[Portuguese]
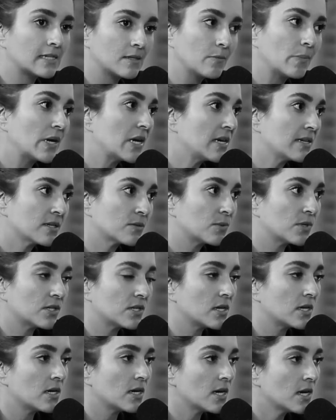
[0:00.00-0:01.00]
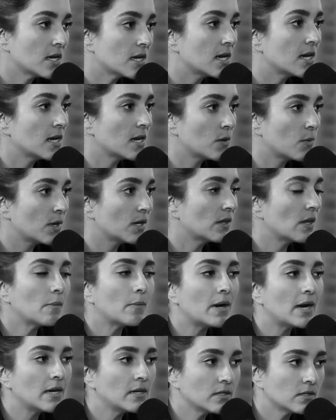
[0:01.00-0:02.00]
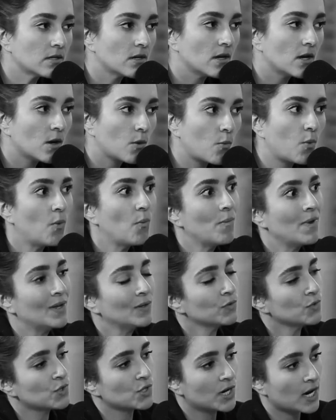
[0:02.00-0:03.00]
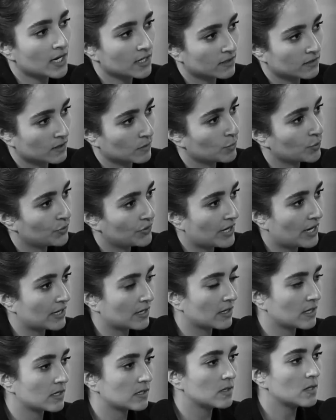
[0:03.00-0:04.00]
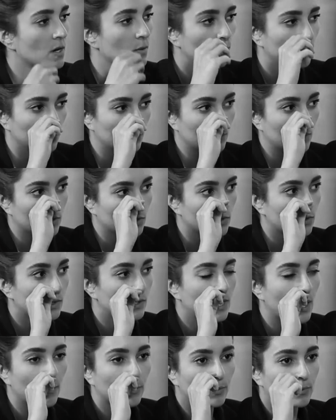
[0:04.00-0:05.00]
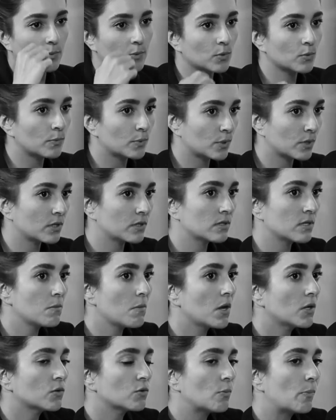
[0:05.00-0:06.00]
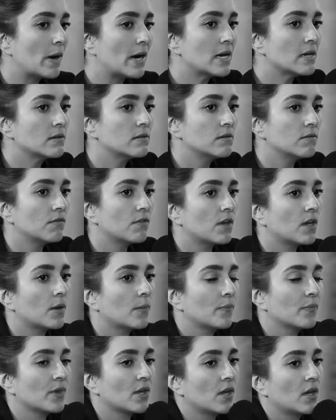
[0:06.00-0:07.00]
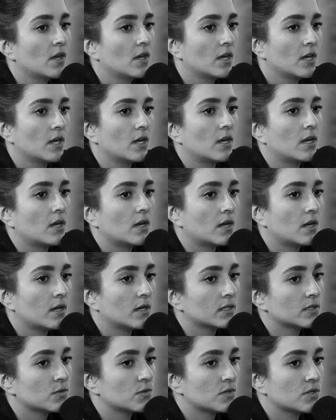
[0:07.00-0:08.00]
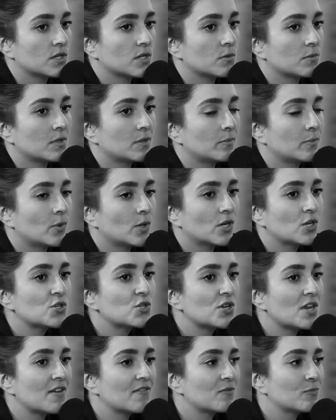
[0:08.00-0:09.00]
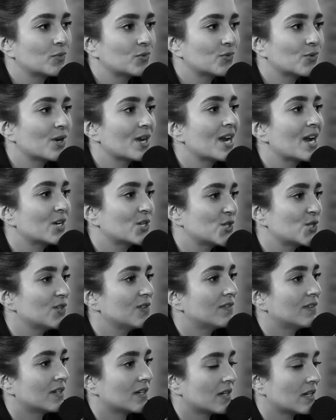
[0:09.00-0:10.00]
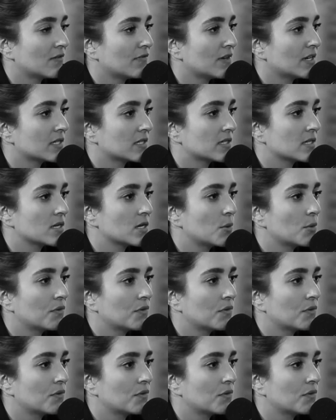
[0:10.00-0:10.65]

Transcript: empresas, porque assim, ninguém aguenta mais um aumento de carga tributária, né? Seria muito prejudicial para o crescimento do país, enfim. É, isso seria uma bola de neve muito negativa né, na inflação,